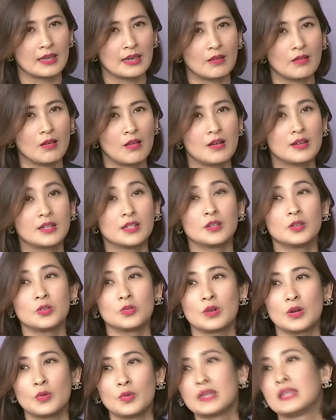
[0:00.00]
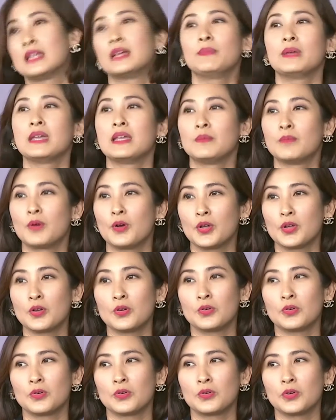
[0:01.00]
เราลองนึกดูว่าวันนี้เพนพอยต์
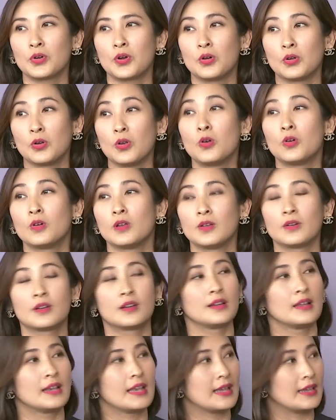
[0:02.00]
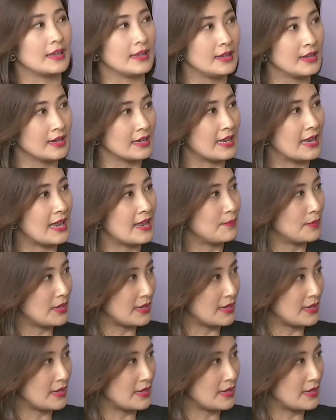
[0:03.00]
ของของโลกของเราคืออะไรหนึ่งในนั้น